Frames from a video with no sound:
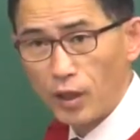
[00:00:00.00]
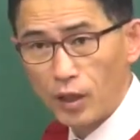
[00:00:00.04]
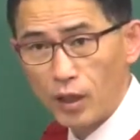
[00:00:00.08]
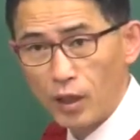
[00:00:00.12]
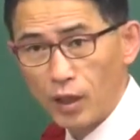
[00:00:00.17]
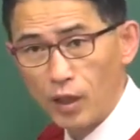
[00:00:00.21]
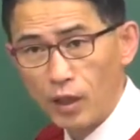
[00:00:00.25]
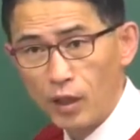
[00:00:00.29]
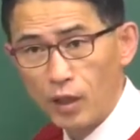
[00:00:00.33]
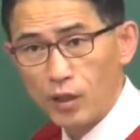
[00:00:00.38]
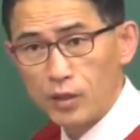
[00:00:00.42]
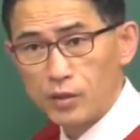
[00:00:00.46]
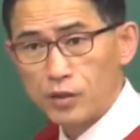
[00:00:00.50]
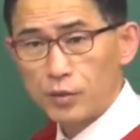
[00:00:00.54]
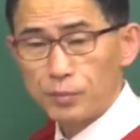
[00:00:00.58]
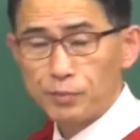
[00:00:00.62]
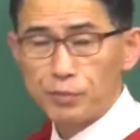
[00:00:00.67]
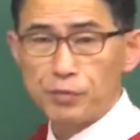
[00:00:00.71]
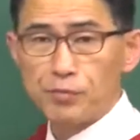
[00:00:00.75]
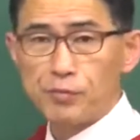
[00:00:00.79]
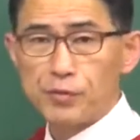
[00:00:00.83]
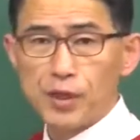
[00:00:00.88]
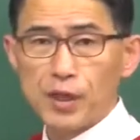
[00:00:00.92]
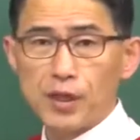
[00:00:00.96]
어? 그래서
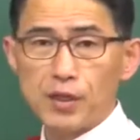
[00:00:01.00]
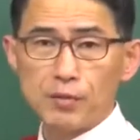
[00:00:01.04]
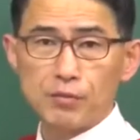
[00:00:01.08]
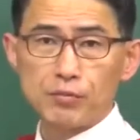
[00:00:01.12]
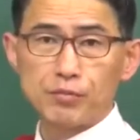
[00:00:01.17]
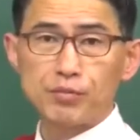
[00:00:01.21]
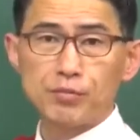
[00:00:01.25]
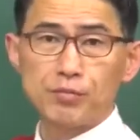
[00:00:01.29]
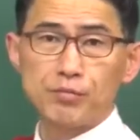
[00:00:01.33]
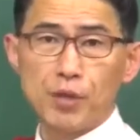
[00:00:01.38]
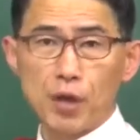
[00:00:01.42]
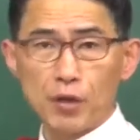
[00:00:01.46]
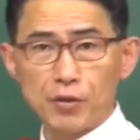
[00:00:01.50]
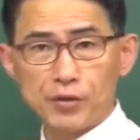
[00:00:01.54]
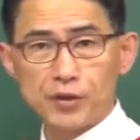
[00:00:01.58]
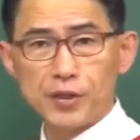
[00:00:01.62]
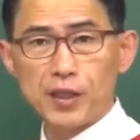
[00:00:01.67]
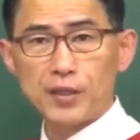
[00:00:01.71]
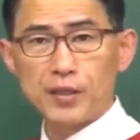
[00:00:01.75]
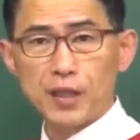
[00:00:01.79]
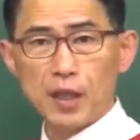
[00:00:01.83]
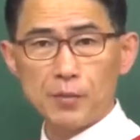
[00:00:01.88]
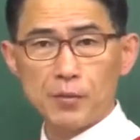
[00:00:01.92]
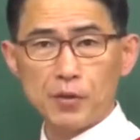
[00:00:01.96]
품사에는 뭐
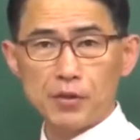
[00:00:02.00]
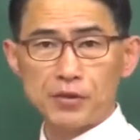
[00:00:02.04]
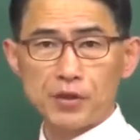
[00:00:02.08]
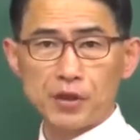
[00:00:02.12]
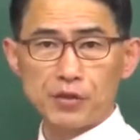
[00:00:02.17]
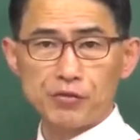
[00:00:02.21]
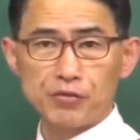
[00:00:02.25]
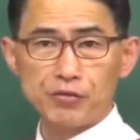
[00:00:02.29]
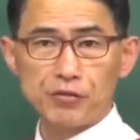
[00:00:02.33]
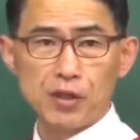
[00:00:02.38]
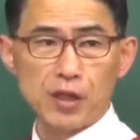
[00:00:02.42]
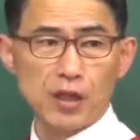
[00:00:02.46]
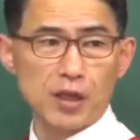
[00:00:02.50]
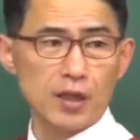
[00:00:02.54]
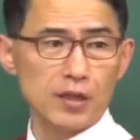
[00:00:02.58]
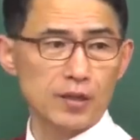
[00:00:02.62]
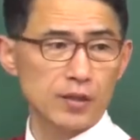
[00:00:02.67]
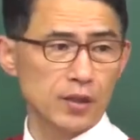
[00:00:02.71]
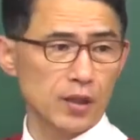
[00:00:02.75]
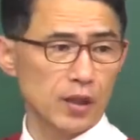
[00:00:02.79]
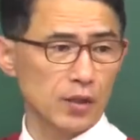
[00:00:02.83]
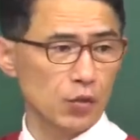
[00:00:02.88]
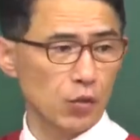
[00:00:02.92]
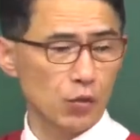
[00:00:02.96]
명사, 대명사, 수사가
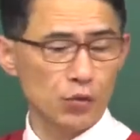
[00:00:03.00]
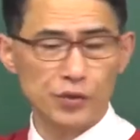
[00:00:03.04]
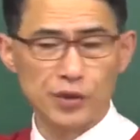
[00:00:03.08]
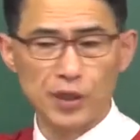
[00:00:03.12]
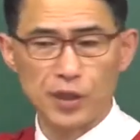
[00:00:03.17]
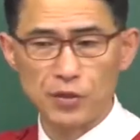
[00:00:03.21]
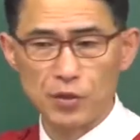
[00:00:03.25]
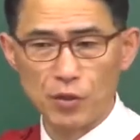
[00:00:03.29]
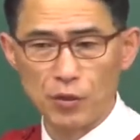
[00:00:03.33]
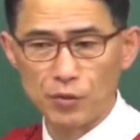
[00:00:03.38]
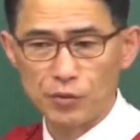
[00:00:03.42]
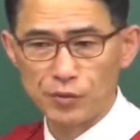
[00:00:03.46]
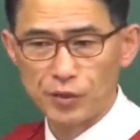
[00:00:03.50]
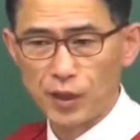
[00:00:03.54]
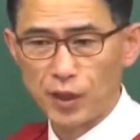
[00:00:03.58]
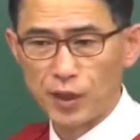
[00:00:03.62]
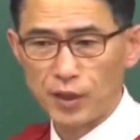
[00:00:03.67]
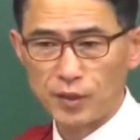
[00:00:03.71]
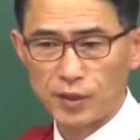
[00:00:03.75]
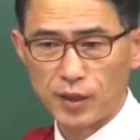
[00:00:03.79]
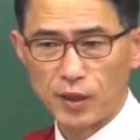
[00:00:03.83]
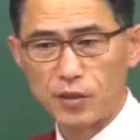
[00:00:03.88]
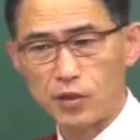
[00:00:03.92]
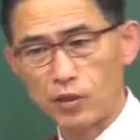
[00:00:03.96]
있다. 동사,
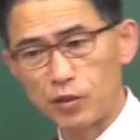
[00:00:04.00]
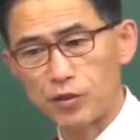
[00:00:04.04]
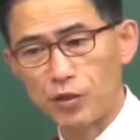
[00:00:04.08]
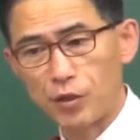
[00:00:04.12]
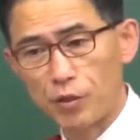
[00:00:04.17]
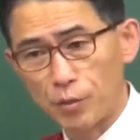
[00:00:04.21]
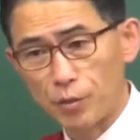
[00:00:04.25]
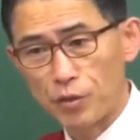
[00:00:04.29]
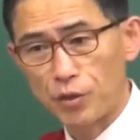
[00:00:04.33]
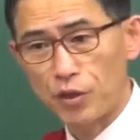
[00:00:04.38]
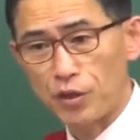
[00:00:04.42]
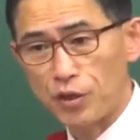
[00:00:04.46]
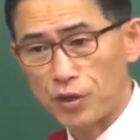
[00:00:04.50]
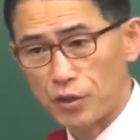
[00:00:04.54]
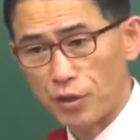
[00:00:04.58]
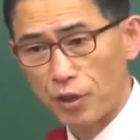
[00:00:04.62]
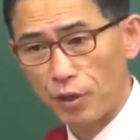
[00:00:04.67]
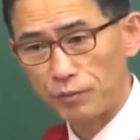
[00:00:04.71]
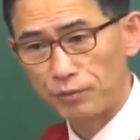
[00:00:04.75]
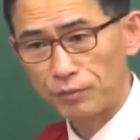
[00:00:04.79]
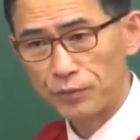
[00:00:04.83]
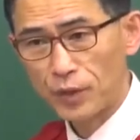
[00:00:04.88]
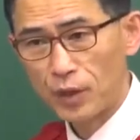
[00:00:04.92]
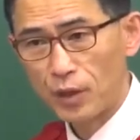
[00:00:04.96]
형용사가 있다. 이런 거 들어본 적
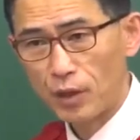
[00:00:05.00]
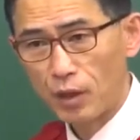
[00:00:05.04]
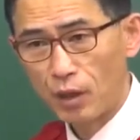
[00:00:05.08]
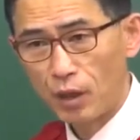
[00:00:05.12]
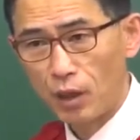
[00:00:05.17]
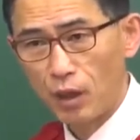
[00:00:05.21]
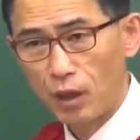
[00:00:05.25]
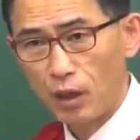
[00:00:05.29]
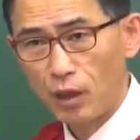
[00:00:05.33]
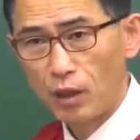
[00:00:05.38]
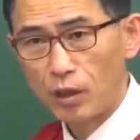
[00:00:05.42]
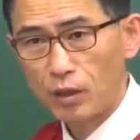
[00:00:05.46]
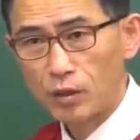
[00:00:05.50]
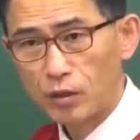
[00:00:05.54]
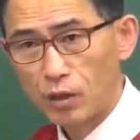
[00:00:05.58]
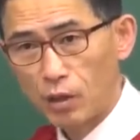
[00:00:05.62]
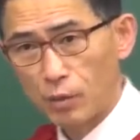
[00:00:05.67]
있죠? 어?